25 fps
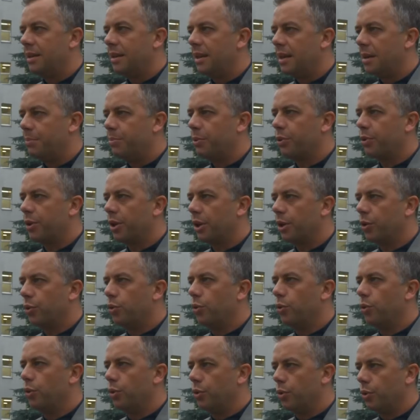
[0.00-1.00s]
Ja po
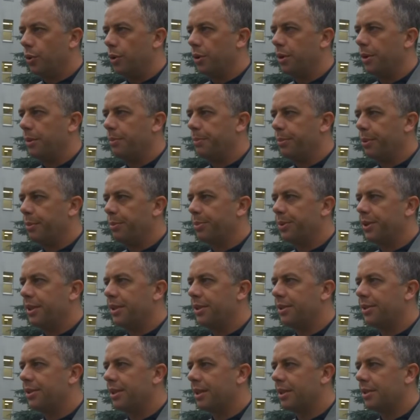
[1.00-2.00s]
kilku e,
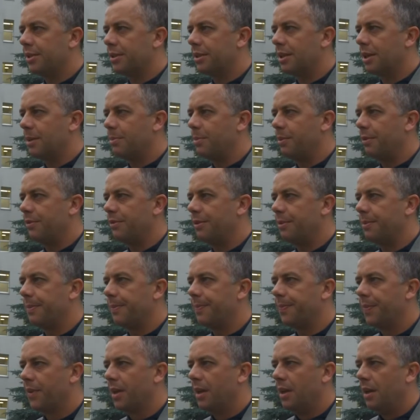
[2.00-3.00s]
pompnięciach, że tak
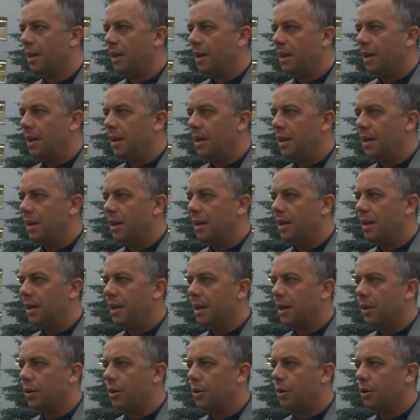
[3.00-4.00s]
powiem,
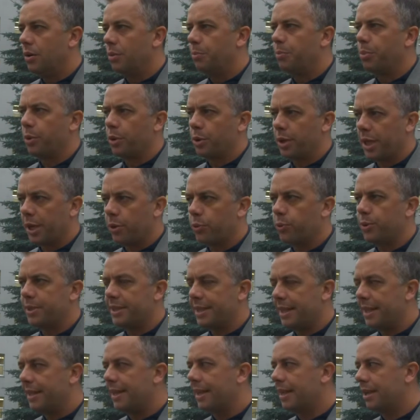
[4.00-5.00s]
jego po kilku
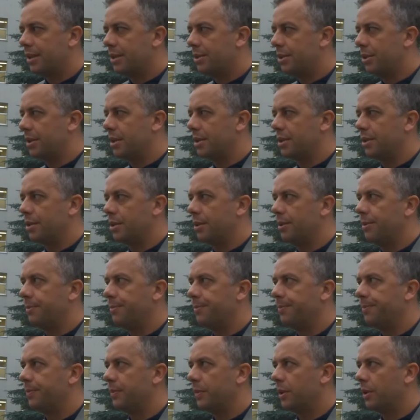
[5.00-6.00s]
seriach, czy jest to
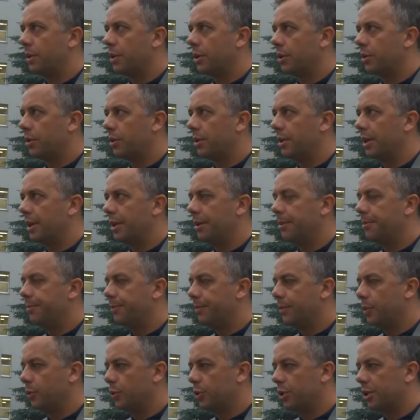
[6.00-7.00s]
krotnie
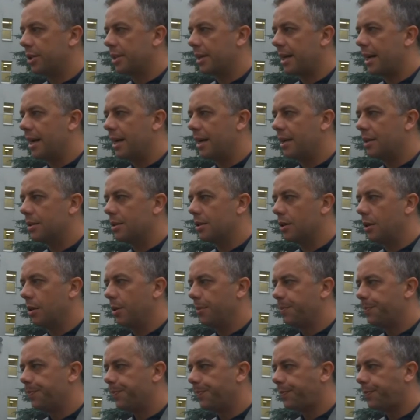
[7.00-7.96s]
uciskając go,